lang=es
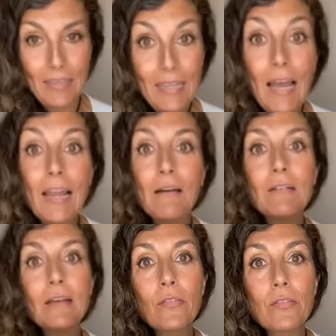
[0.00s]
Y a la
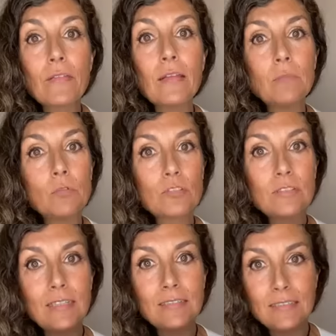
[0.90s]
vez hemos
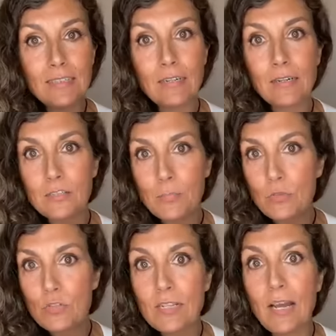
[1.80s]
de ser
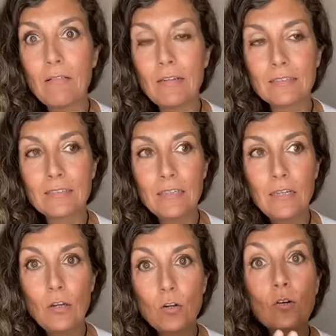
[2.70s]
responsables
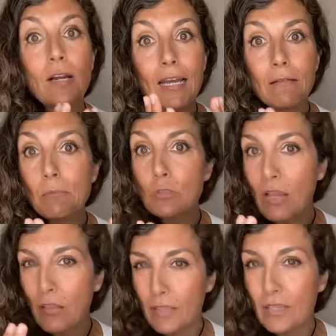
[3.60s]
con qué vamos
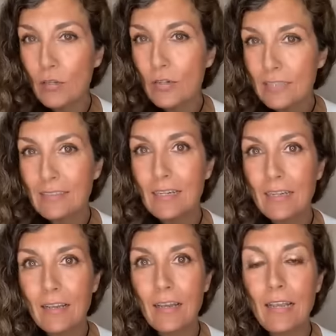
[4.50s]
a hacer con esa
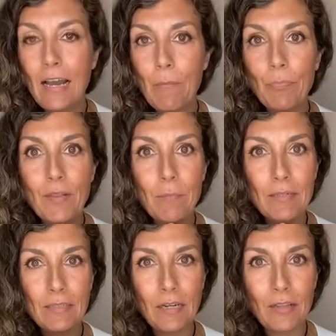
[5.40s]
energía a
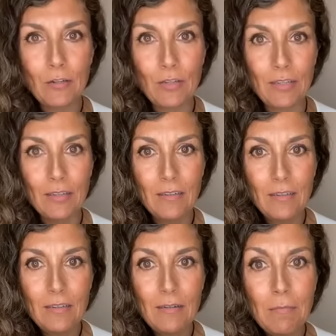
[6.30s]
partir de hoy.
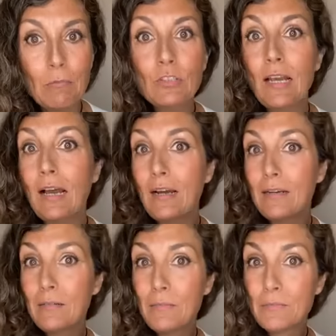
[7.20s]
¿Vamos a
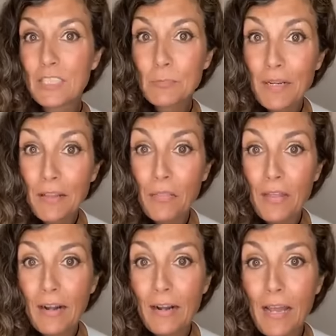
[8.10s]

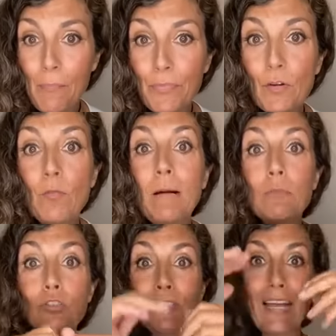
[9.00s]
desperdiciarla o
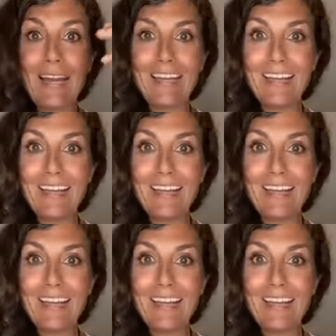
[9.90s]
vamos a